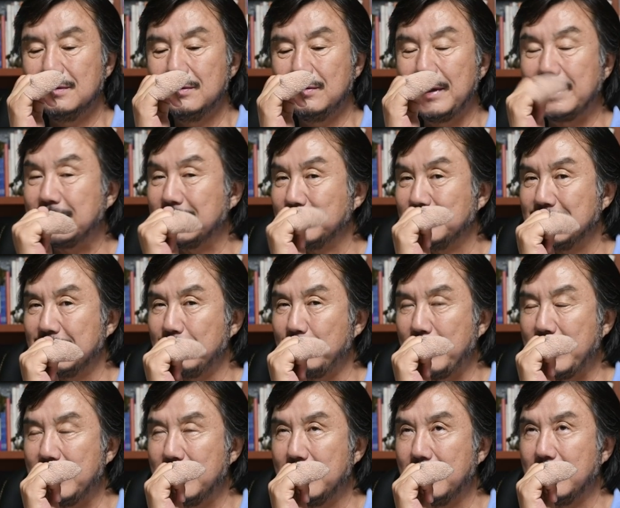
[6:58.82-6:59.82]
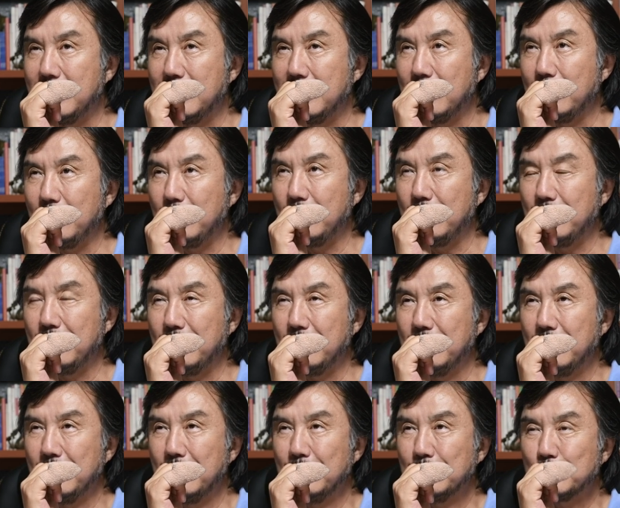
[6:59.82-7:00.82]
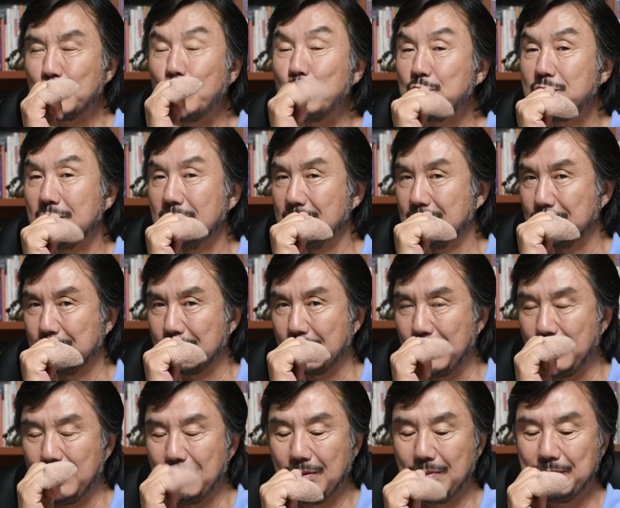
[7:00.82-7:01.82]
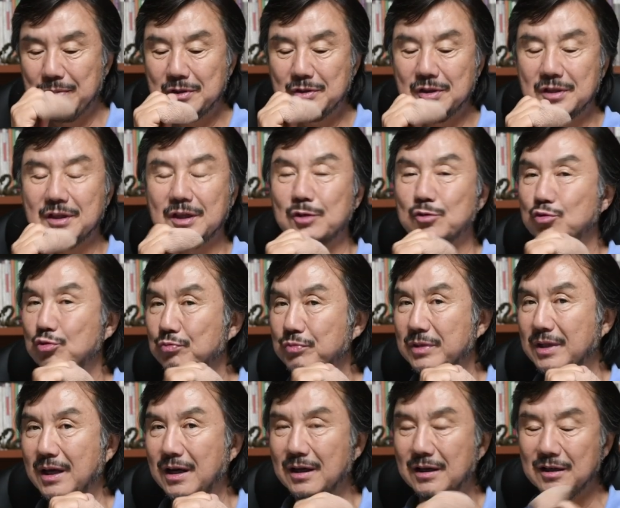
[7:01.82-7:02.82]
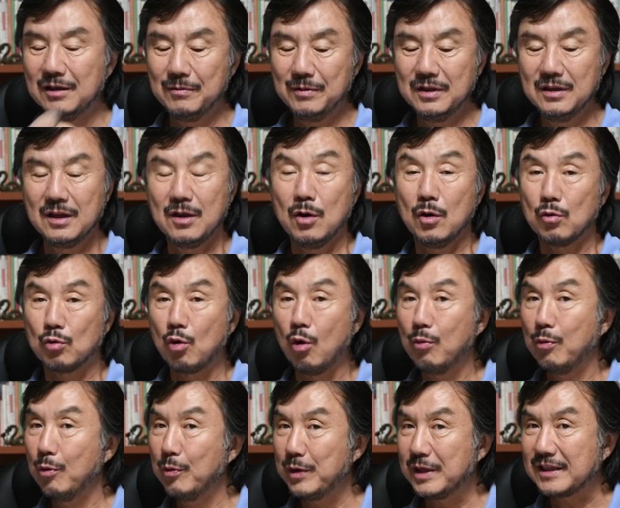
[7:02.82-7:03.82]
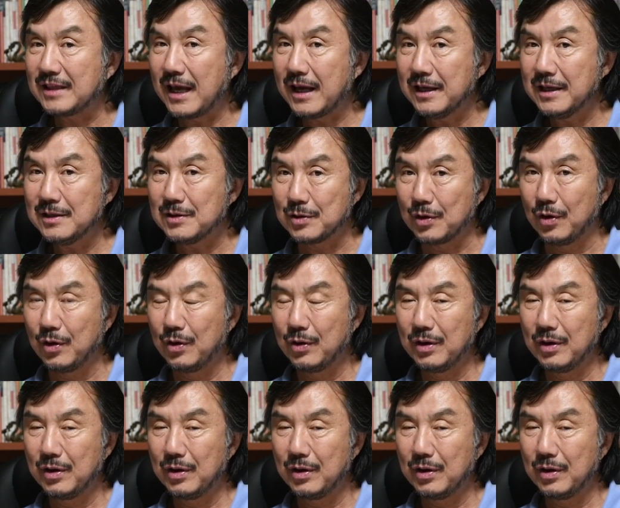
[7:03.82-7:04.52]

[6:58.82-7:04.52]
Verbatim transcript: 회전, 회, 에, 손전등으로 빛을 이렇게 줍니다. 그러면 그 부분이 타겠죠.